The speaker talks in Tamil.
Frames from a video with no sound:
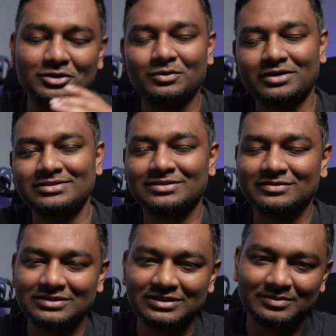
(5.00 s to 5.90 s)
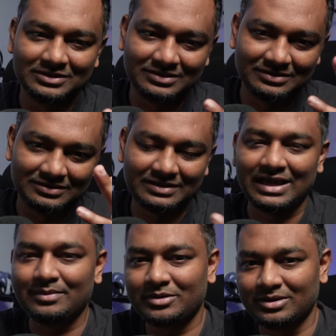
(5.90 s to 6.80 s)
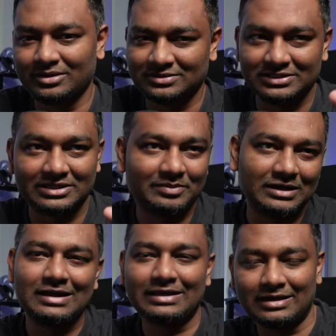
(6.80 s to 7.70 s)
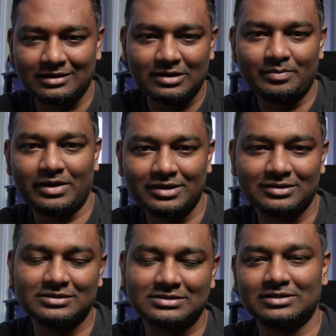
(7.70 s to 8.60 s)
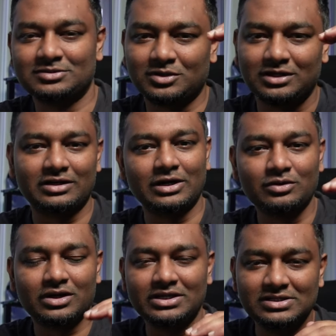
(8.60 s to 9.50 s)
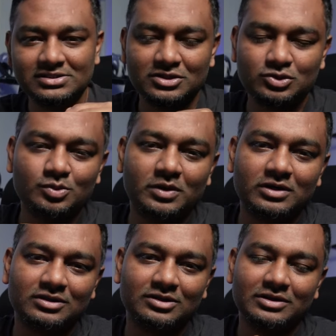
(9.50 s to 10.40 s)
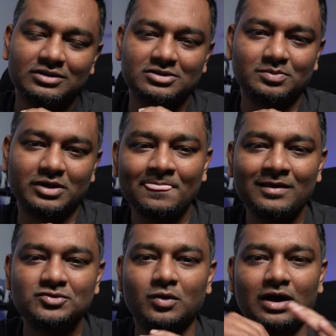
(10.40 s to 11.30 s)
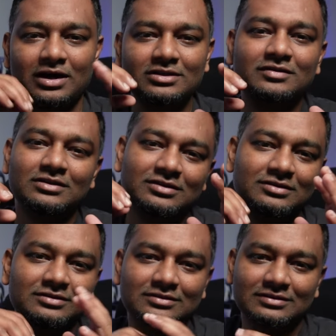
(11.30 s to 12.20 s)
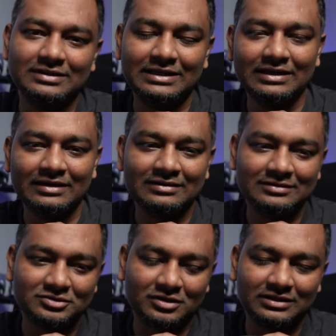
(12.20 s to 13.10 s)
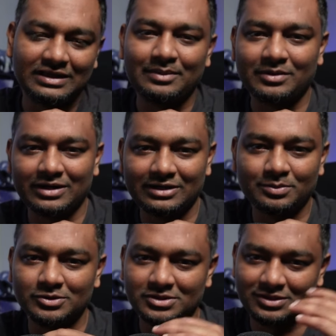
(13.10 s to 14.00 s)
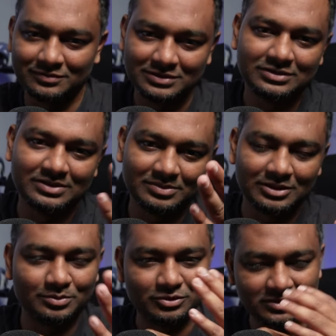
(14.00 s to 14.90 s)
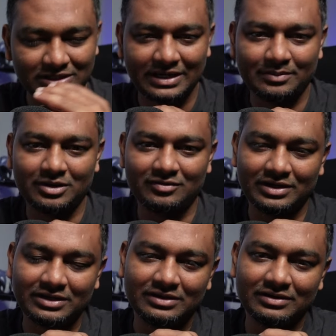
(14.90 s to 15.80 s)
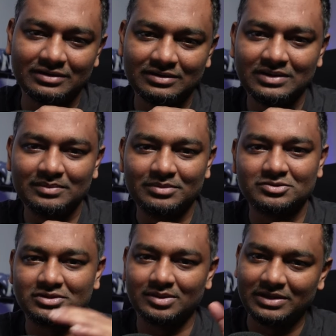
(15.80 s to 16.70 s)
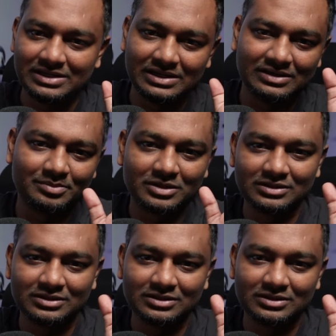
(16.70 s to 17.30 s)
ஒரு ரீசன் வந்து நம்ம இந்த கேமரா செட்டப் எல்லாம் இங்கே அழகாக இல்லை ஸோ அதில் ரெகுலராக ஈஸியாக ஷூட் பண்ணுற மாதிரி இருந்துச்சு முன்னாடி ஸோ அது வந்து இல்லை ஸோ அது கேமரா கெட்டு போச்சு அது வித்துட்டு இப்போ தான் புதுசாக கேமரா வாங்கியிருக்கேன் ப்ளஸ் வந்து நம்ம இந்தியா ட்ரிப்பில் அந்த